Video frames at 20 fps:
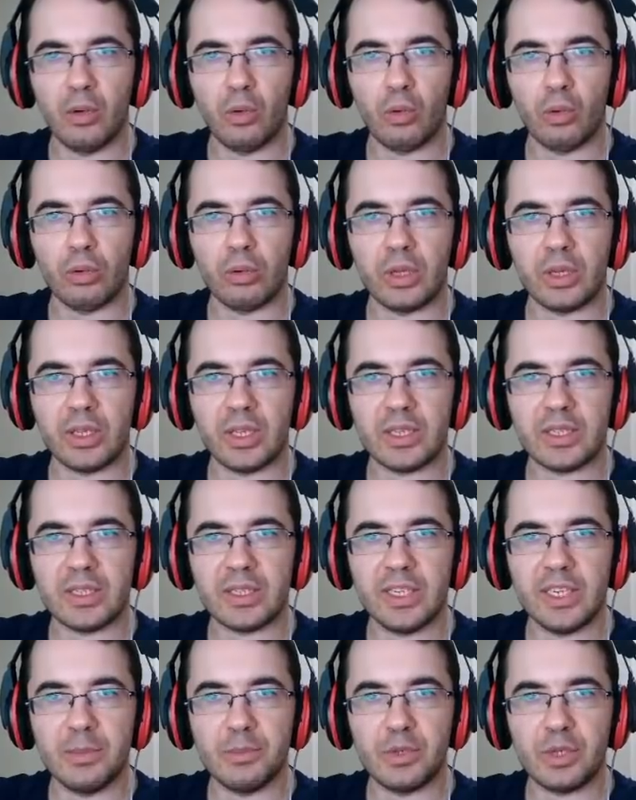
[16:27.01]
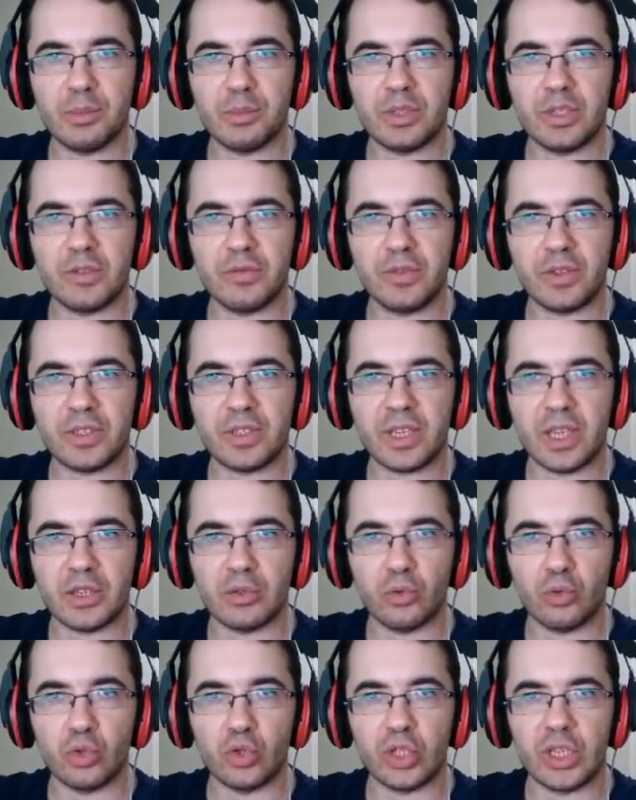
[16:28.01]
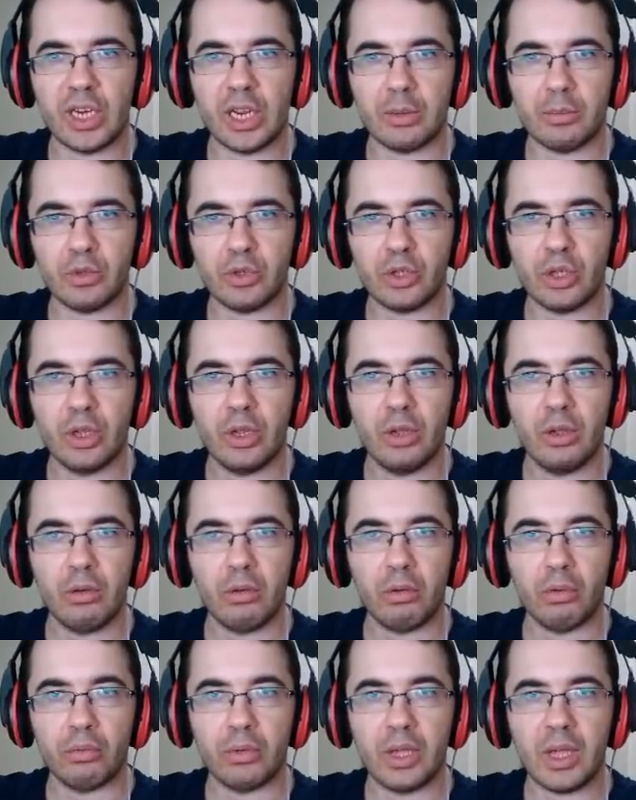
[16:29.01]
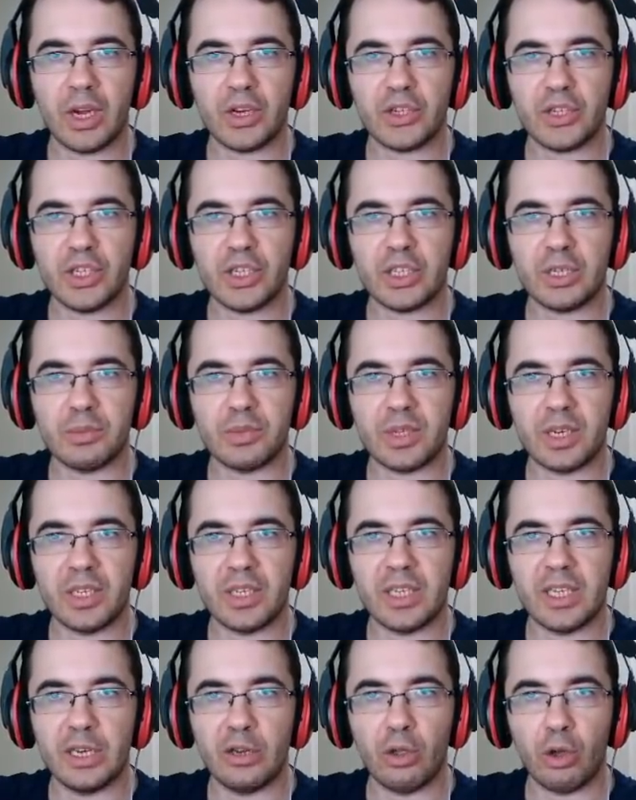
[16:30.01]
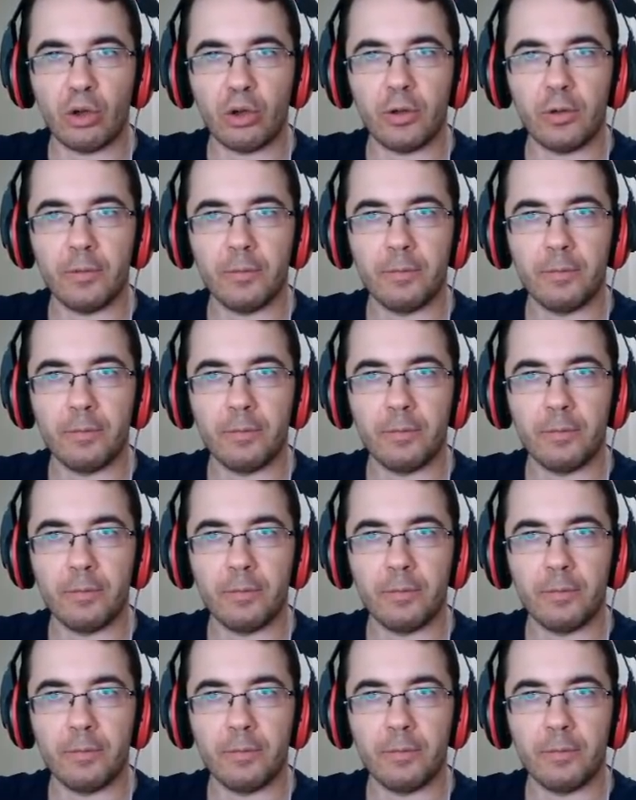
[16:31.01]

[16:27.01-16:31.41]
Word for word: Onlarda Slim Jim 0 sadece 3 kill almış. Onun haricinde hiç kimsenin kili yok.